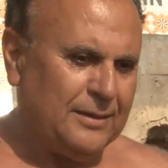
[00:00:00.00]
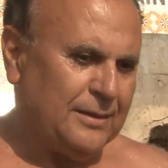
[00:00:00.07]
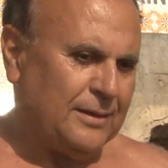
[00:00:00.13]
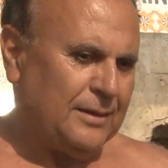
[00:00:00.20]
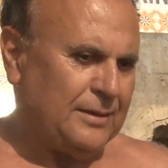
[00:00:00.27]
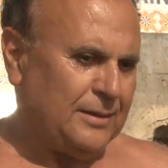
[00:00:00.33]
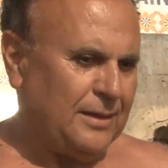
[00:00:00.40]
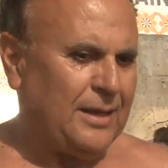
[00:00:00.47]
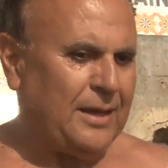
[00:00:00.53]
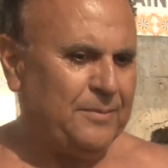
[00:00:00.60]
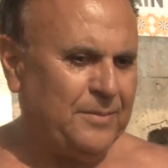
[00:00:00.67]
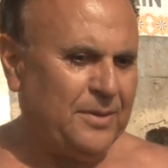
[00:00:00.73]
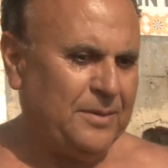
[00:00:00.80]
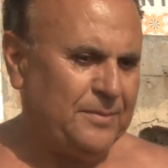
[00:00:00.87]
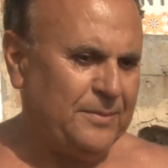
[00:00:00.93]
هذه هي
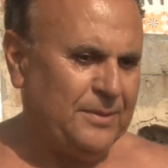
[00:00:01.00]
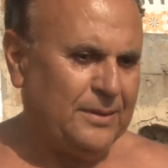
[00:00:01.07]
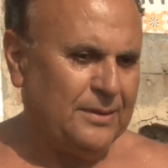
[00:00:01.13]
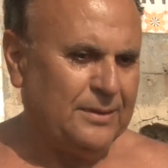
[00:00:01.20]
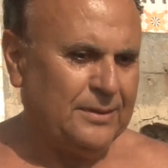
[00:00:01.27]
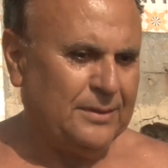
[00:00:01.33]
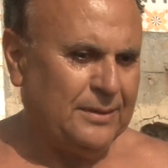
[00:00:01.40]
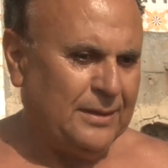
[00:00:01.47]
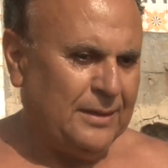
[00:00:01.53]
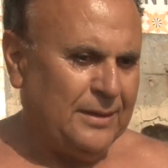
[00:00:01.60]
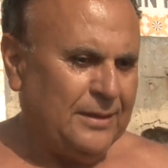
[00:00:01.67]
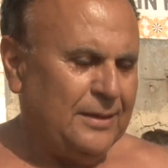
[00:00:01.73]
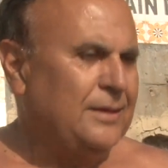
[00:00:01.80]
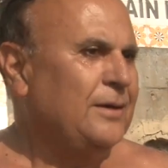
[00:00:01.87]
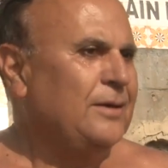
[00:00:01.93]
الحمام آه،
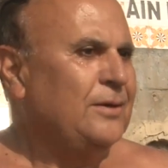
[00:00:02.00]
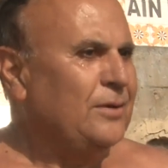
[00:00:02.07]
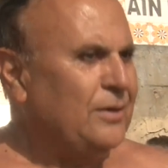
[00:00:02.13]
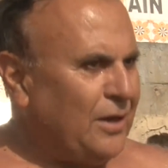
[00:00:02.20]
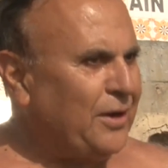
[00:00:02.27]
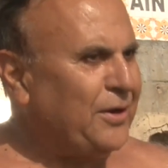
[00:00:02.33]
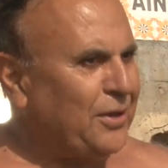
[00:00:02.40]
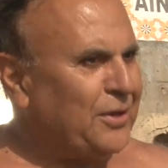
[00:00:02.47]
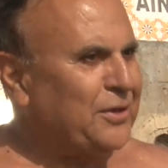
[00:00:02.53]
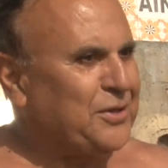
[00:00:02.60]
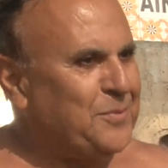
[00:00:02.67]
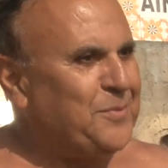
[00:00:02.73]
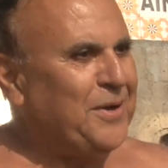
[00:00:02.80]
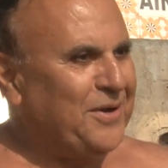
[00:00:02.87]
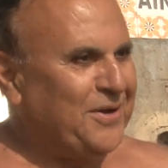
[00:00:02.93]
العراقه
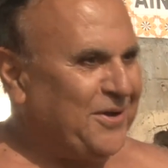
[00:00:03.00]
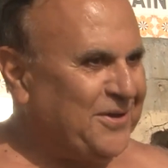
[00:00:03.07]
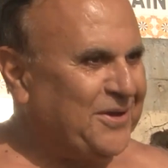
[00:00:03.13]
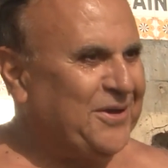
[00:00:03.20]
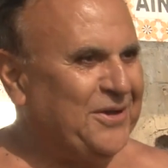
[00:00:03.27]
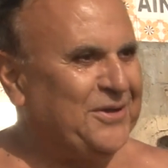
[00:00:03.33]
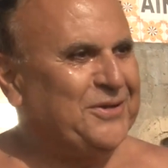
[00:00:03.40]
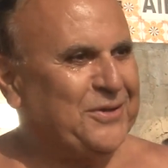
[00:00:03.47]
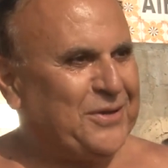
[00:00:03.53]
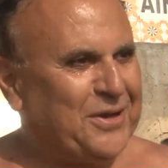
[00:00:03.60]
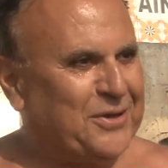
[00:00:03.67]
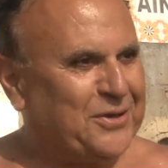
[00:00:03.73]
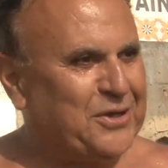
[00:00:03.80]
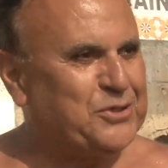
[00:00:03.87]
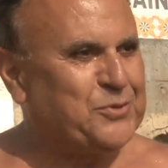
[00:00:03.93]
كما آه، آه،
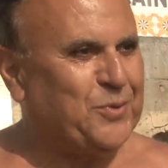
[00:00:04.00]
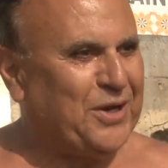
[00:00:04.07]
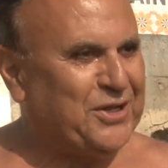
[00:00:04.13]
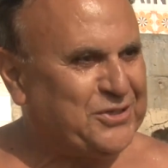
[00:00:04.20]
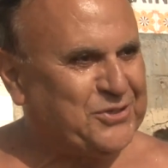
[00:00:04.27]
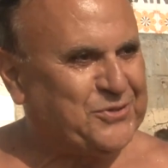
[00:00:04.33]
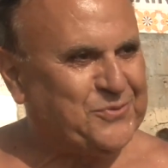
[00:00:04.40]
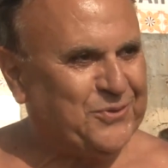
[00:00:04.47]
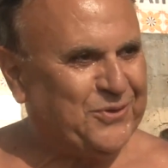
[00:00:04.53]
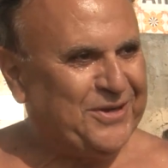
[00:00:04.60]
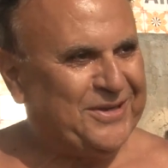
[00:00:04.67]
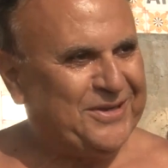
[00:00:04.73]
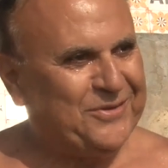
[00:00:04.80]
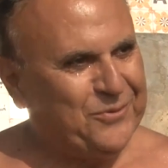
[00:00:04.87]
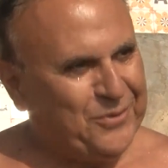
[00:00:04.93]
قال لك اسمه على جسمه
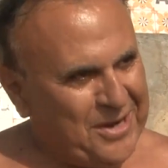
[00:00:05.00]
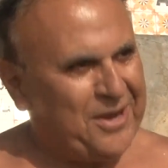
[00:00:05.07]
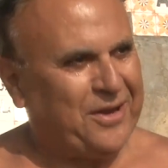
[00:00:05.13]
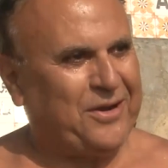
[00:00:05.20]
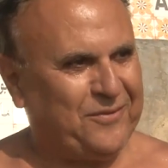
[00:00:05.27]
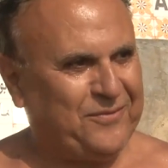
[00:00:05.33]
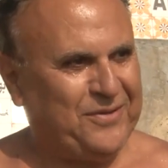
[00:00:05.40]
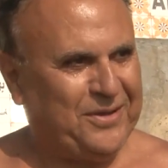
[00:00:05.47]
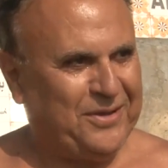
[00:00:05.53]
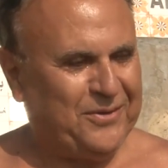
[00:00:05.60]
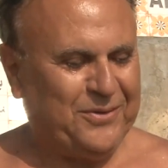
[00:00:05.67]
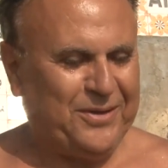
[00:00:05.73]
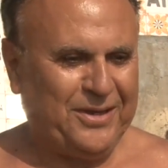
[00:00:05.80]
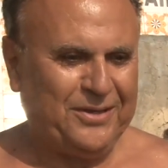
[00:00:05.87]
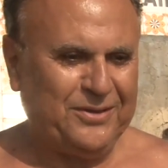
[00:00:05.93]
اي انه يعرق فيها
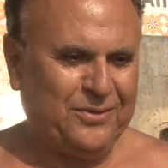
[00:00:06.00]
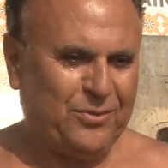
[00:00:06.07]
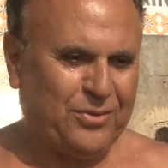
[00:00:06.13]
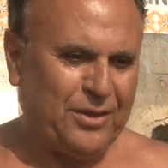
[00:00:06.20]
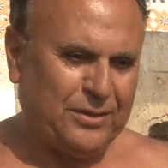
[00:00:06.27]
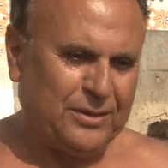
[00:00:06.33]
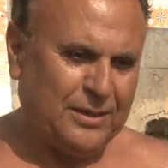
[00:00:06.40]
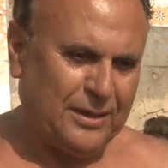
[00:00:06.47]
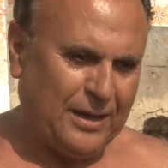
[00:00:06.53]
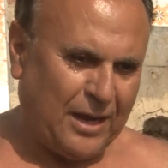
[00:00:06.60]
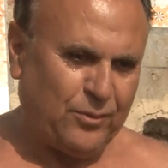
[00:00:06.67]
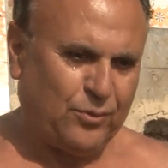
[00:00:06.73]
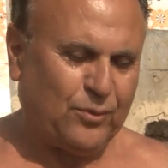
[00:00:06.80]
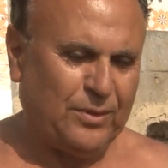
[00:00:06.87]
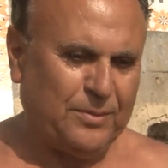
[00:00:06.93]
واحد ثانيا
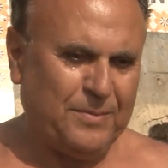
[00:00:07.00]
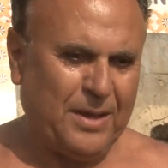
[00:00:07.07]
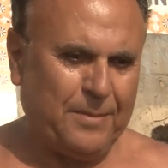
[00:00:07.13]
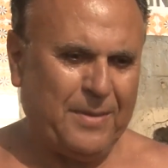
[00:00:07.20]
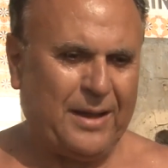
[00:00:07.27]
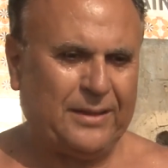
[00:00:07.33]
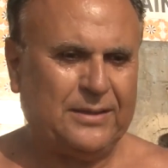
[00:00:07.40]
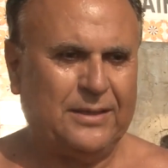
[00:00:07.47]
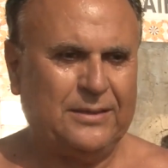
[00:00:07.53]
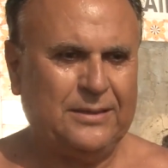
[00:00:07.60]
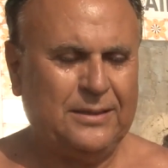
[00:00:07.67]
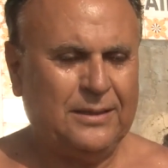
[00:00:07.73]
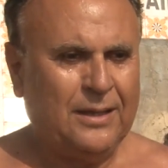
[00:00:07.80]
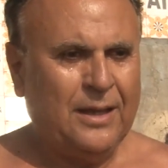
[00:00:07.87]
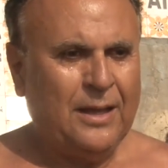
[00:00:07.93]
حيث إما
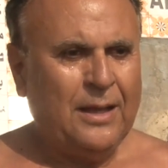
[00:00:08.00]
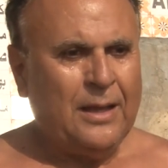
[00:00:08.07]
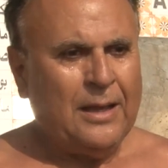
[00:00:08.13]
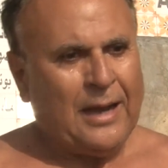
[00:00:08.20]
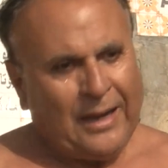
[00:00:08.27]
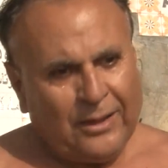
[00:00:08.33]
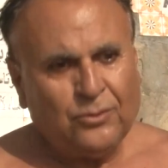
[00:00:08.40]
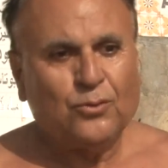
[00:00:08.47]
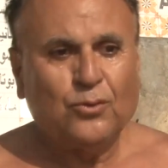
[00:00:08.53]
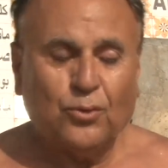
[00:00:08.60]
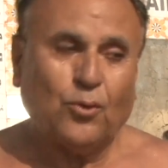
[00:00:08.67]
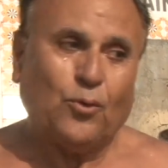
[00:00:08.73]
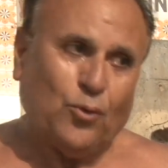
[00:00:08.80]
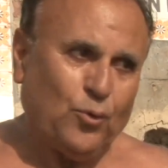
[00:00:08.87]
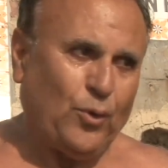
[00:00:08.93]
معدني
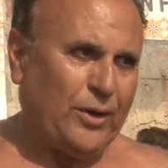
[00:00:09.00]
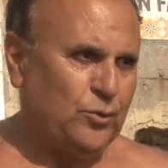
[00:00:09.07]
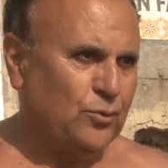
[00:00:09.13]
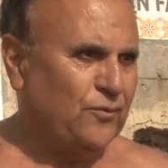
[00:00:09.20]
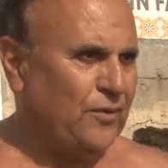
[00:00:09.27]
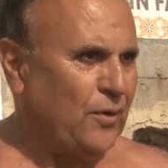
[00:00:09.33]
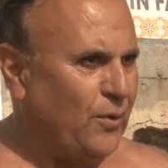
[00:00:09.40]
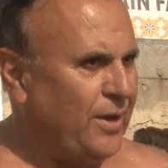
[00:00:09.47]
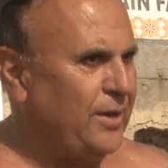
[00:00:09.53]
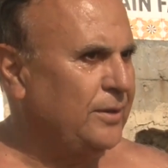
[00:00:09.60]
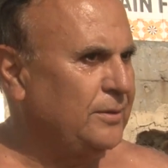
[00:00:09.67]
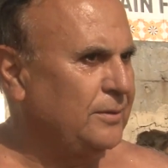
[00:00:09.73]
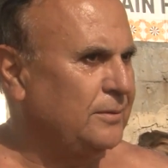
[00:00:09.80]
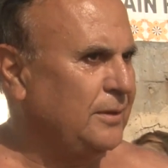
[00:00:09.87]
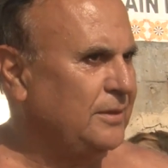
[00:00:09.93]
عنده يقولوا عنده
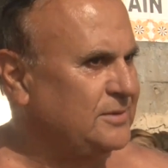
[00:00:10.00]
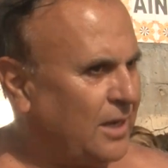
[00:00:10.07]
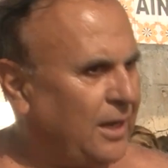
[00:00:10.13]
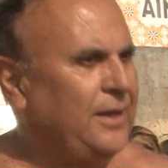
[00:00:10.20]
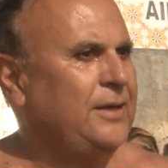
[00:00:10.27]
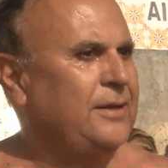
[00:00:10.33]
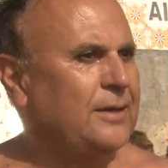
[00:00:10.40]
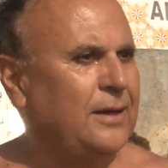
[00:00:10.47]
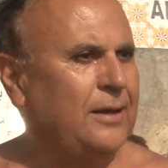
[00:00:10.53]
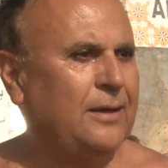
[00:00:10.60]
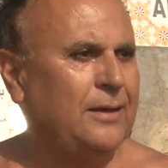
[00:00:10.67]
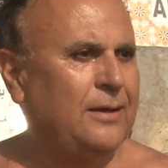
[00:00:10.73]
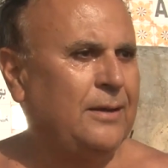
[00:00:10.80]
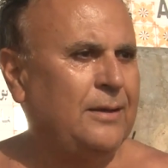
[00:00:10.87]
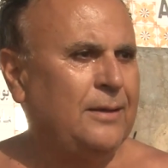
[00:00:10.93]
فوائد صحيه
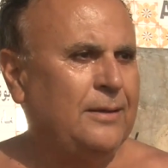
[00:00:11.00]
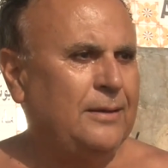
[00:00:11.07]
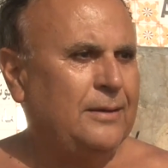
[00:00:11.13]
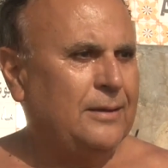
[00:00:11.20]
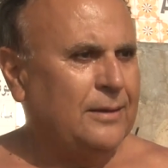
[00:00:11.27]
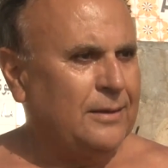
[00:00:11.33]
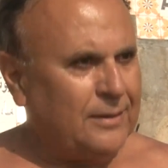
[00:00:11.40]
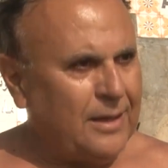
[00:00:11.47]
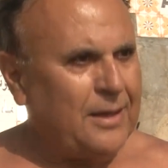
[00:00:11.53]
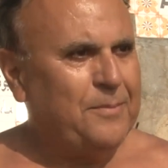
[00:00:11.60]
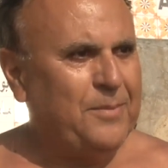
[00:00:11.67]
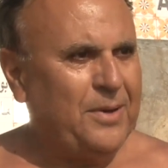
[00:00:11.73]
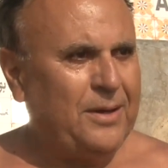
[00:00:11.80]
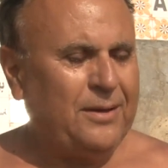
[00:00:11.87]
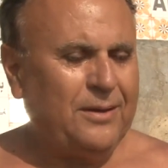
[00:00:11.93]
آه،
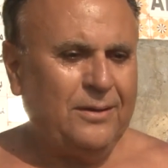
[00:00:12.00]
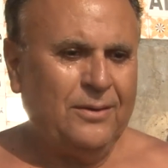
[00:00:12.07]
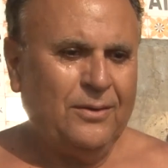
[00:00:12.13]
هامه